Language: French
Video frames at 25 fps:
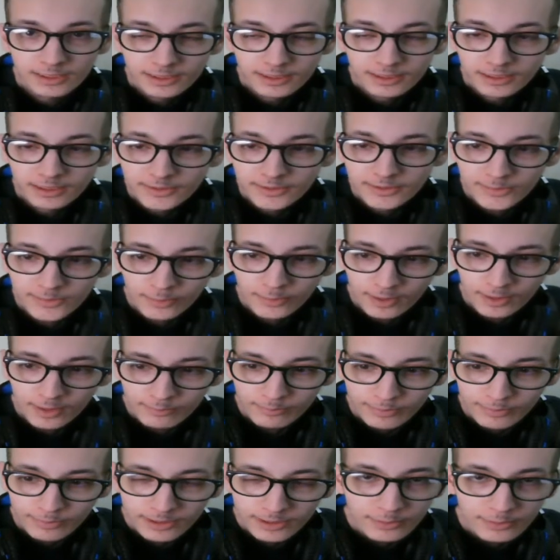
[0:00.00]
Qui se
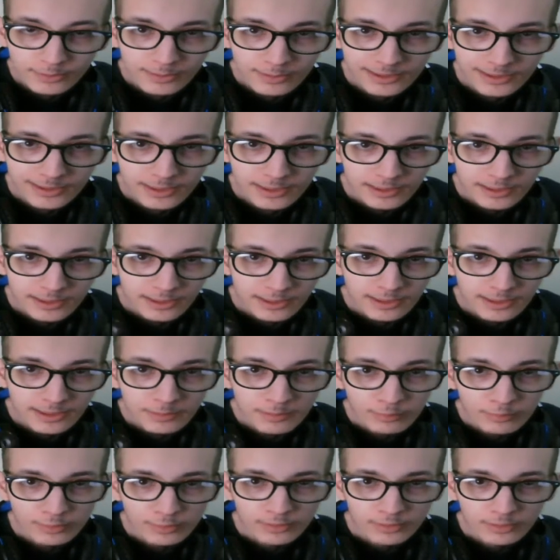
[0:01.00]
rappelle de cette
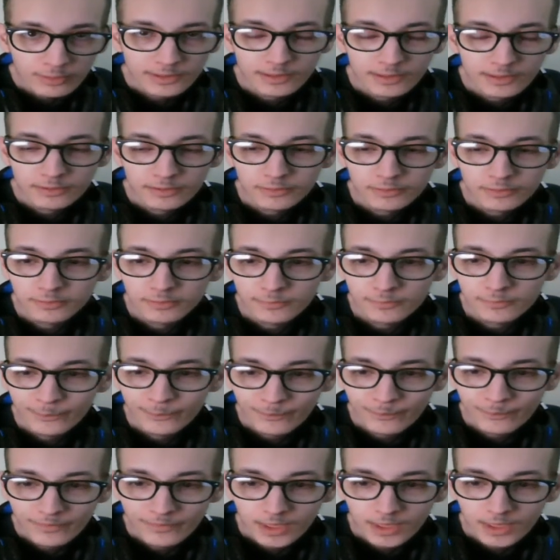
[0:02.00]
époque, sérieux.
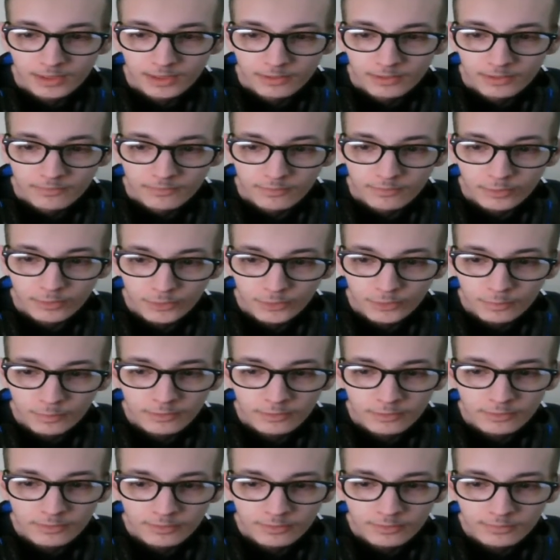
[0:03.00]

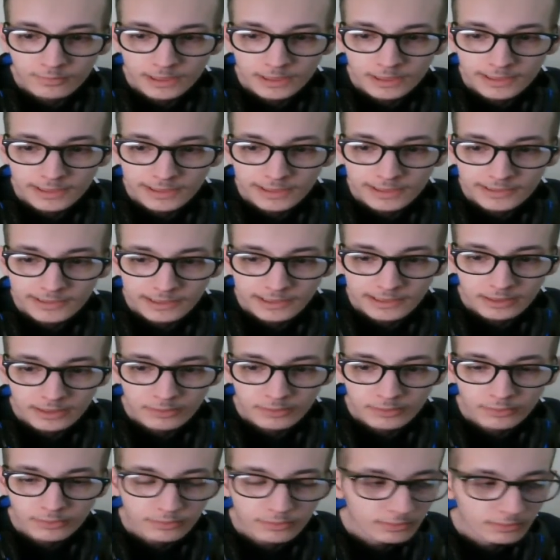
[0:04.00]
Franchement en
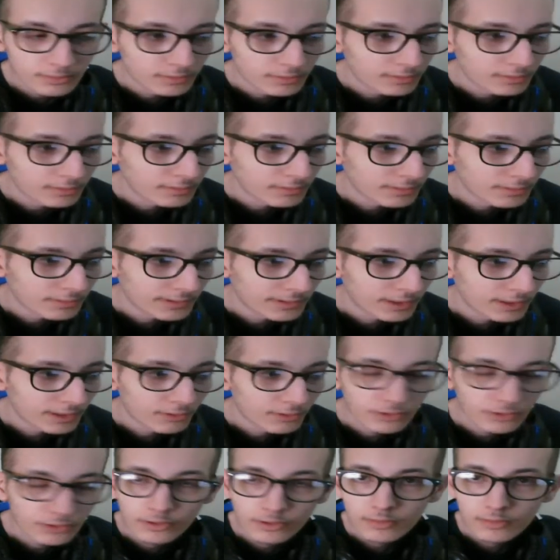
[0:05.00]
2017, euh,
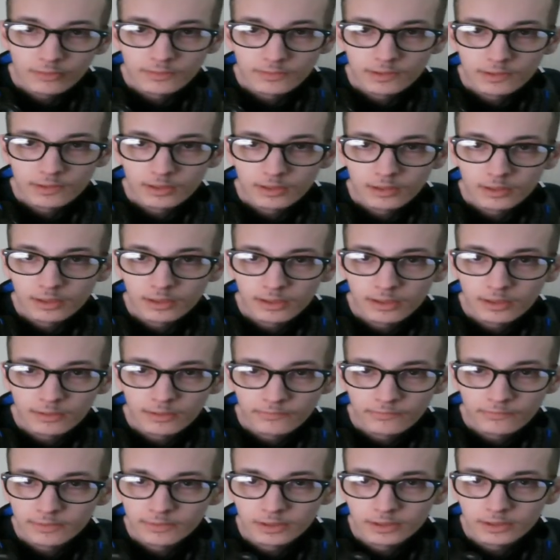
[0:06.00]
cette chose là, elle a
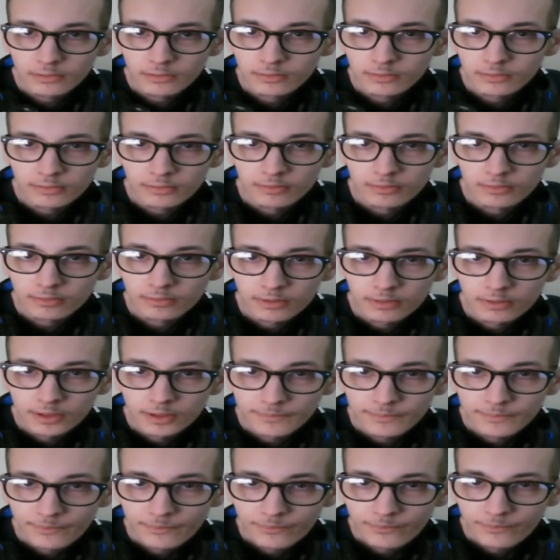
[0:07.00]
fait... Euh,
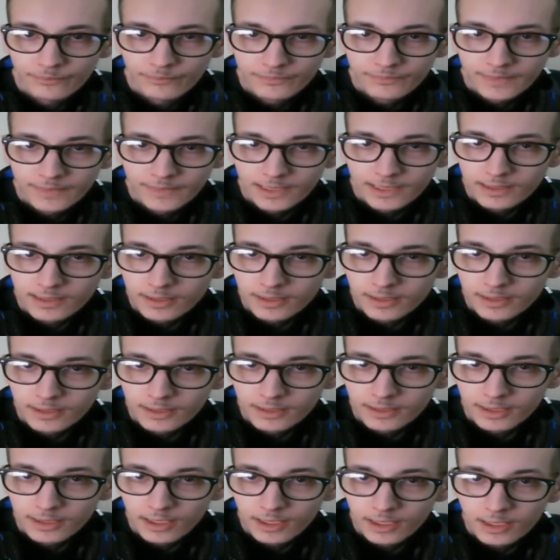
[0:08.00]

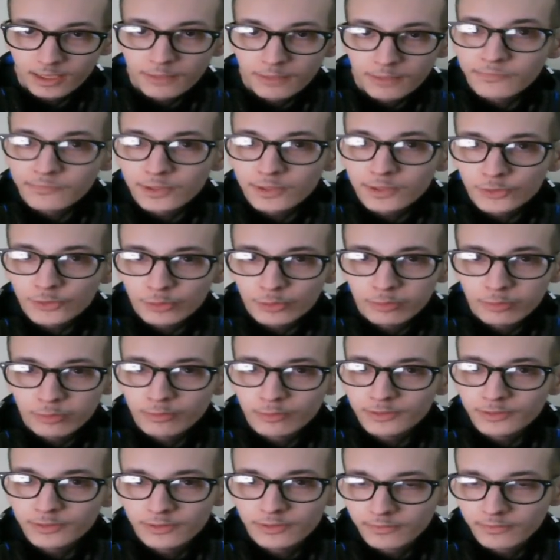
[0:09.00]
elle a fait du
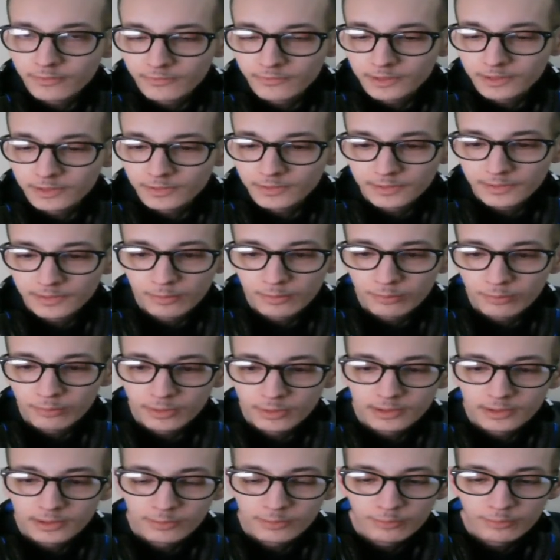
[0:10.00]
bruit en fait, ça
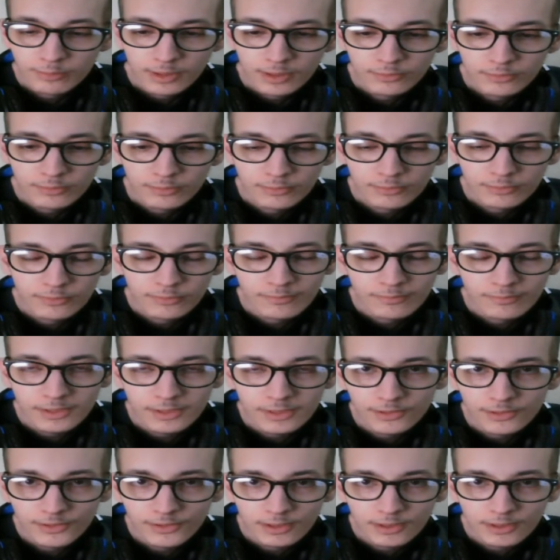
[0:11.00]
parlait partout aux
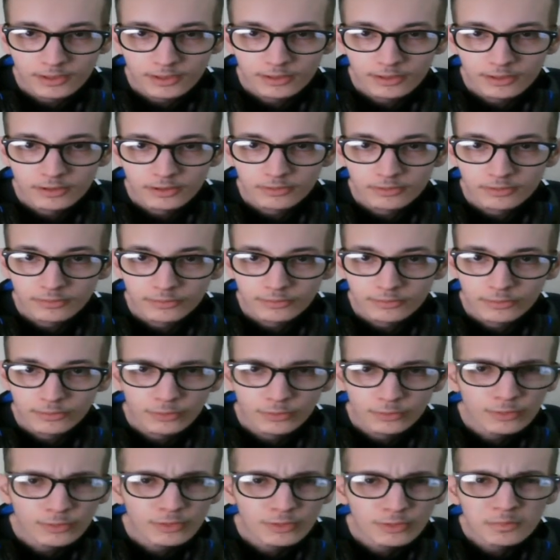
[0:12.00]
médias,
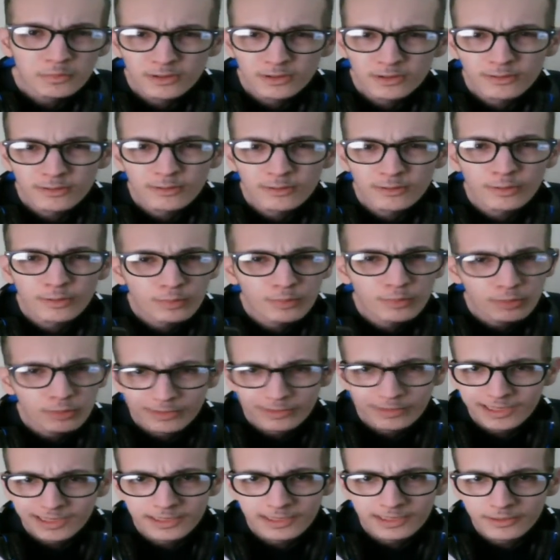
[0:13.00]
tout le monde le
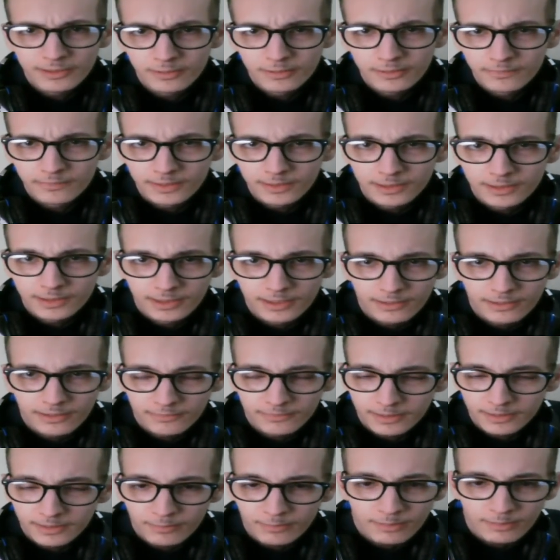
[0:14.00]
possédait en fait,
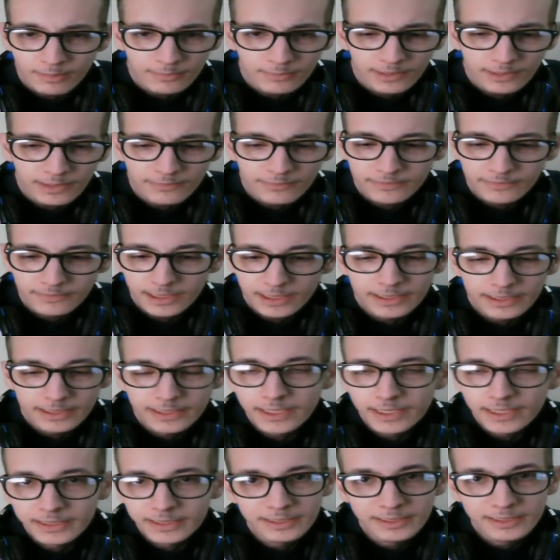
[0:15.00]
t'avais même des
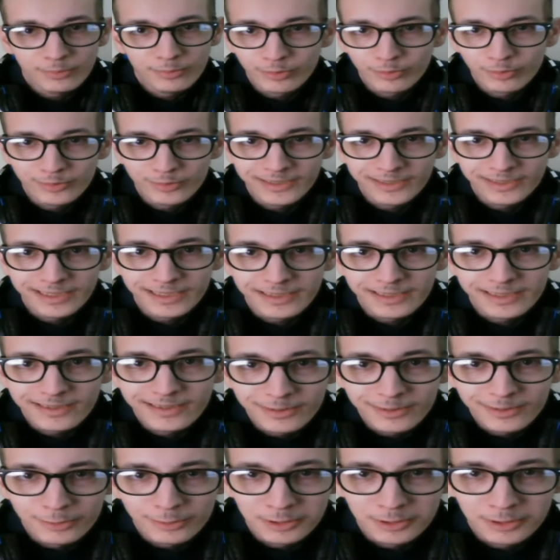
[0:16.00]
vieillards qui le
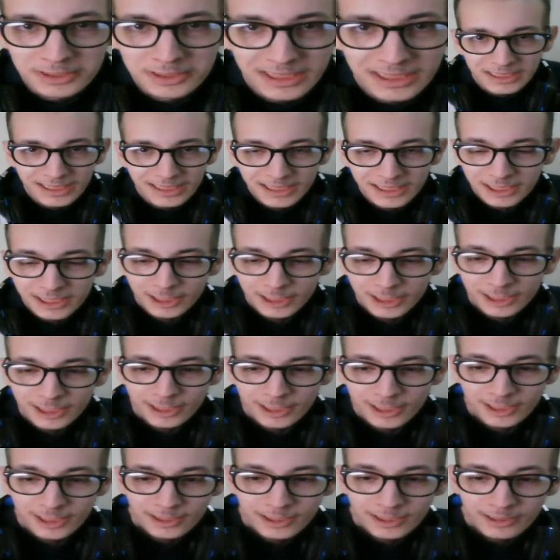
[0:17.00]
possédaient quoi.
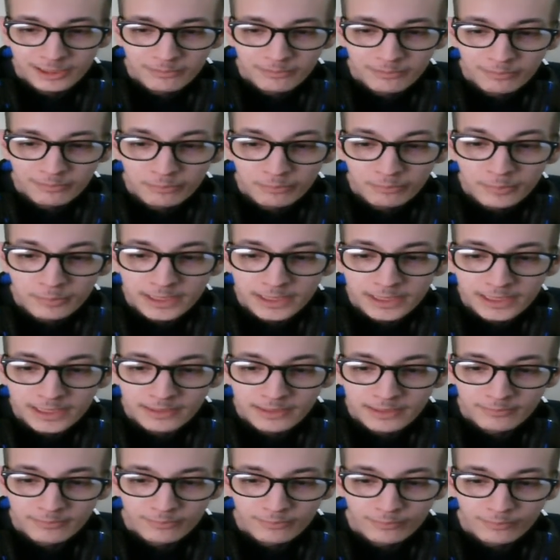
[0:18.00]

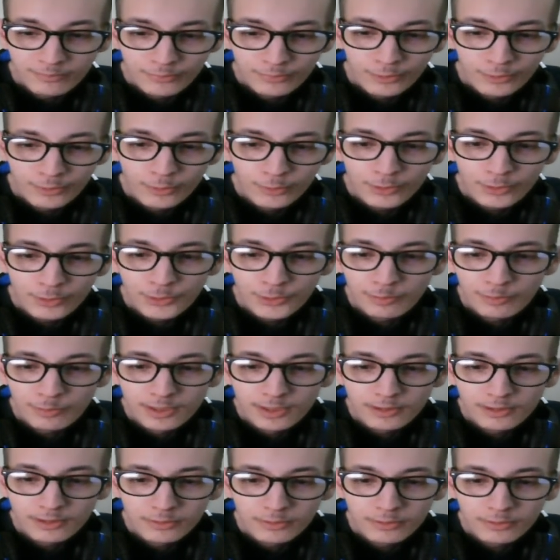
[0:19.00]
Mais pourquoi je
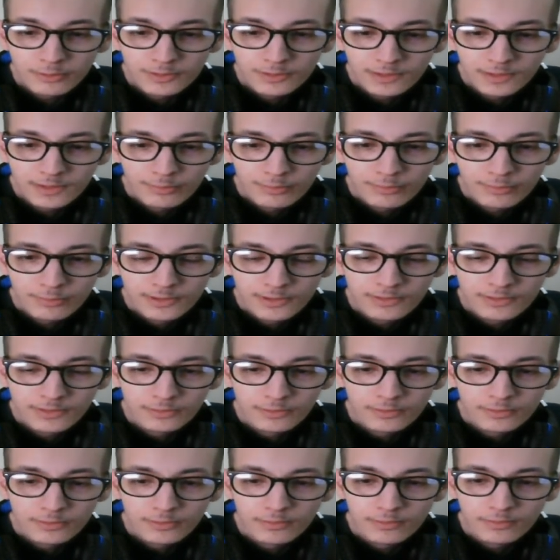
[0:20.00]
parle de ça Parce
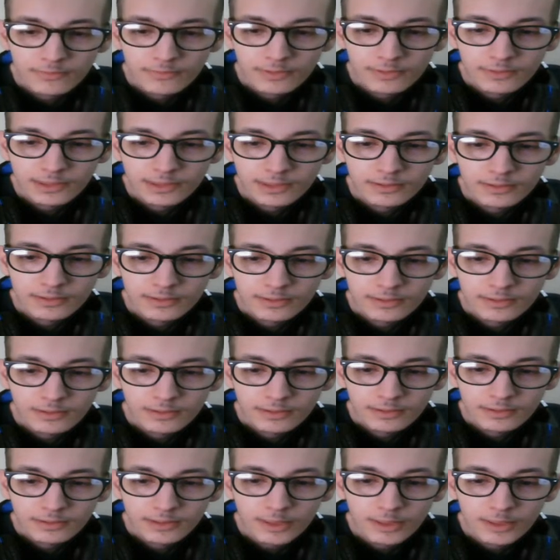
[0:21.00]
que, en fait,
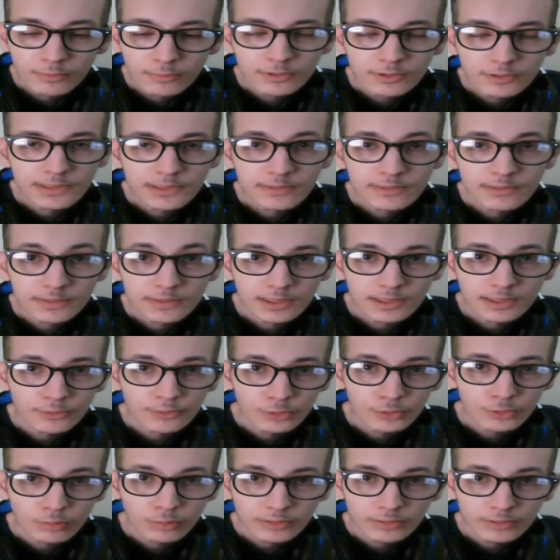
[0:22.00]
tellement que ça faisait
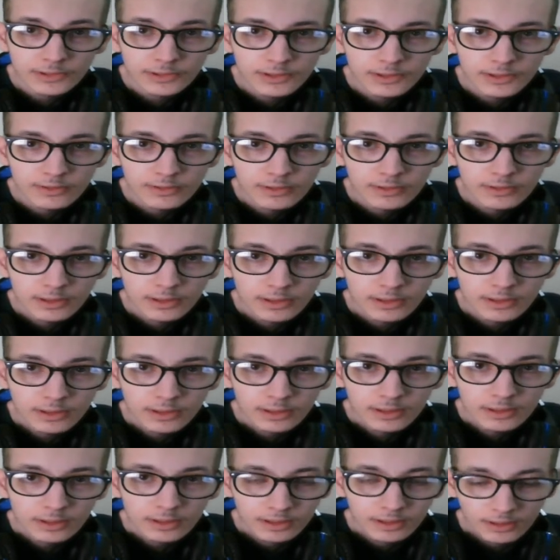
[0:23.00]
du bruit,
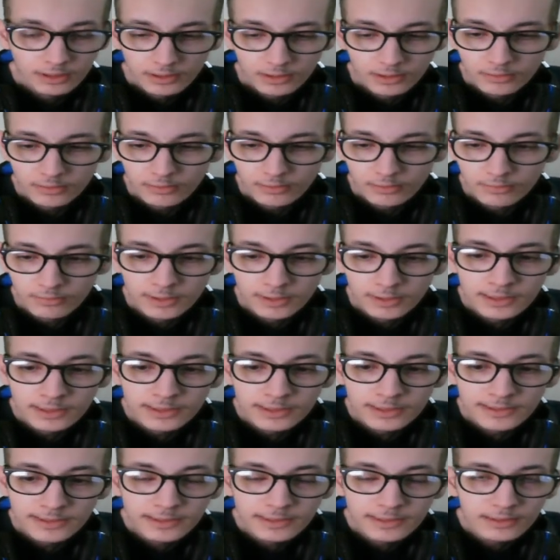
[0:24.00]
on a
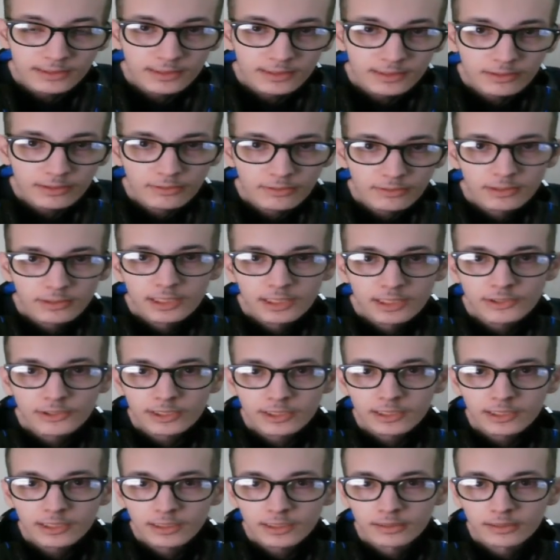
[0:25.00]
décidé d'en
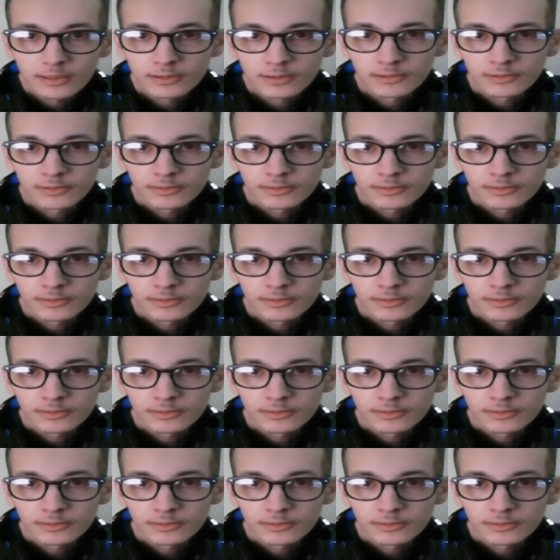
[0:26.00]
acheter un.